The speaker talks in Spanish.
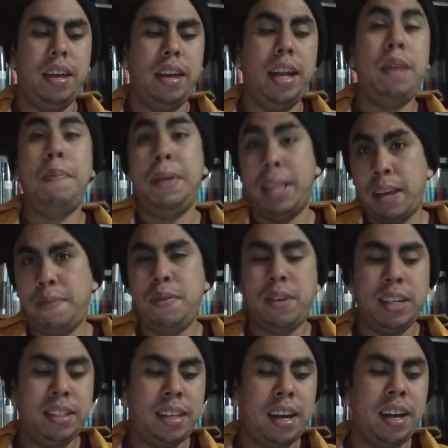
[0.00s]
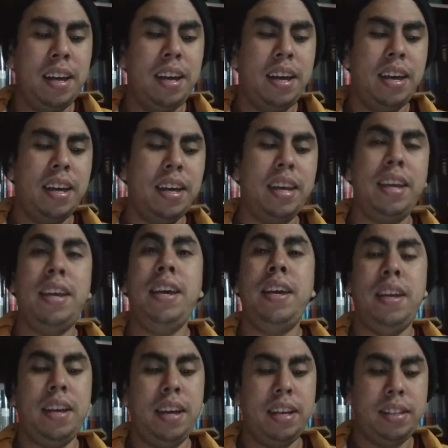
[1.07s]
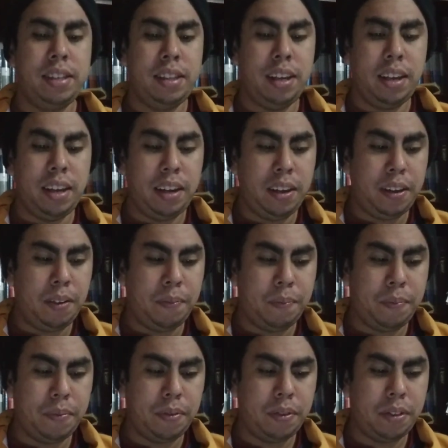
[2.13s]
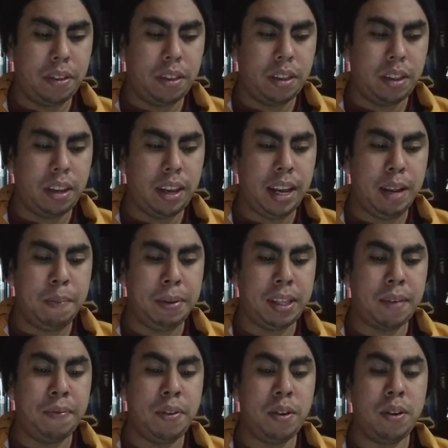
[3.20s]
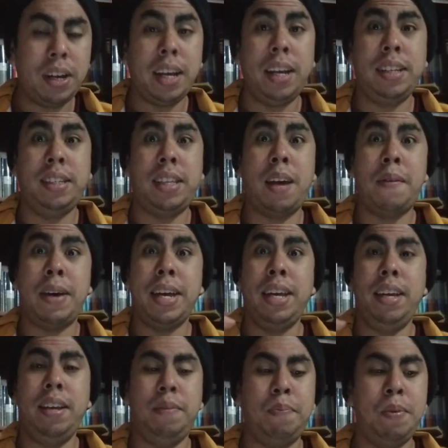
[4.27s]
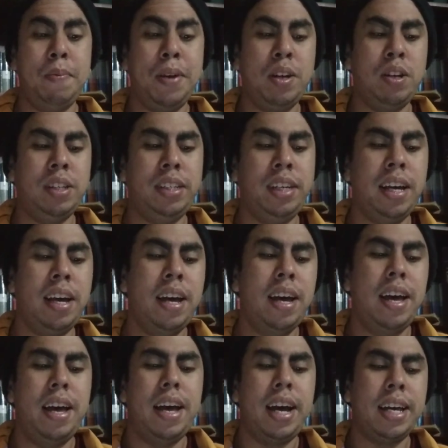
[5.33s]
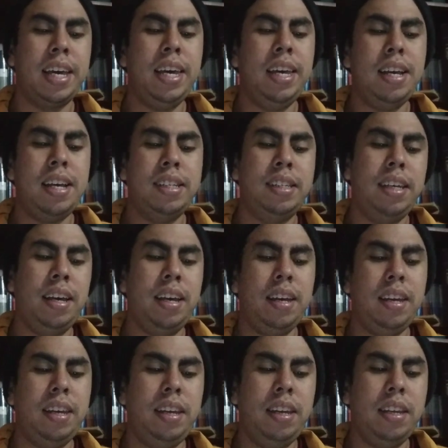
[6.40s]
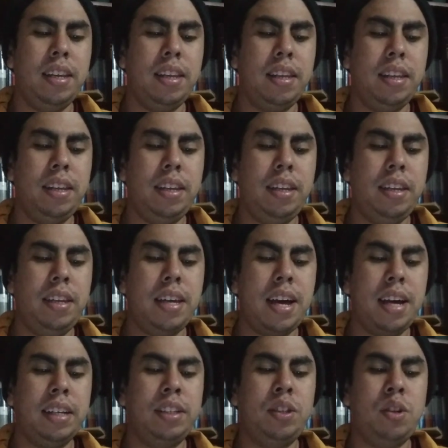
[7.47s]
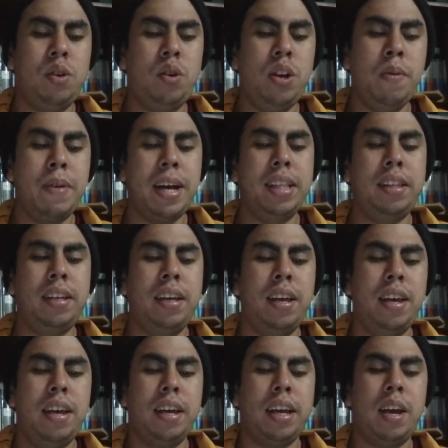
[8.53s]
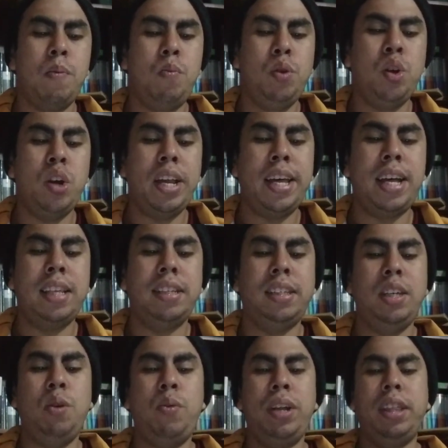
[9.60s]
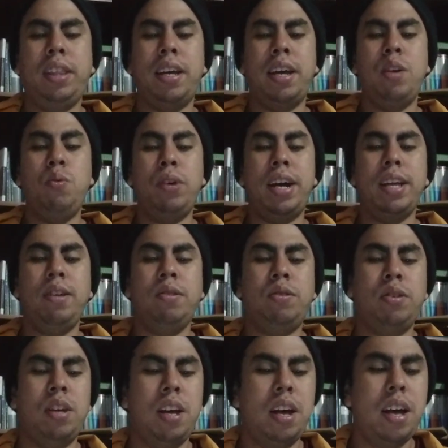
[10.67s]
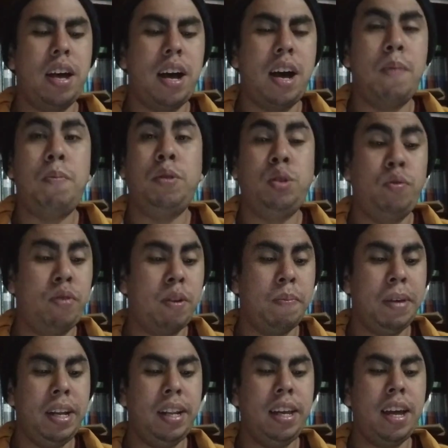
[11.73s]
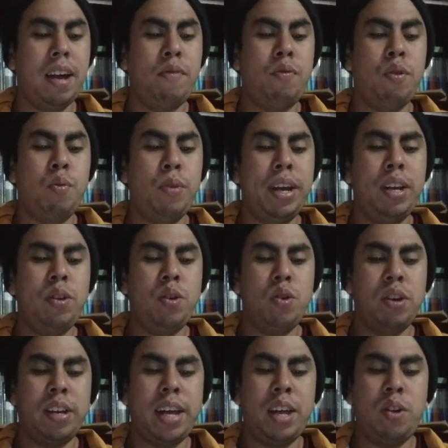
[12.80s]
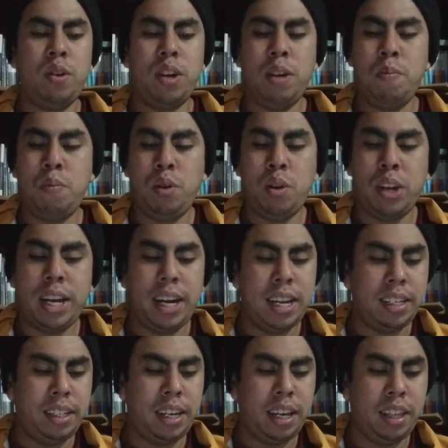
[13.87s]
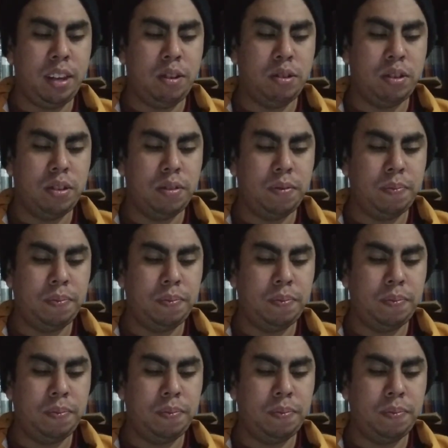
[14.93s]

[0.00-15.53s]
el epitafio que está, y este, el epitafio que estaba ahí, primero decía, aquí yace Jacques Olivant, que murió a la edad de 51 años amó su familia, fue bueno y honrado y murió en la gracia de Dios.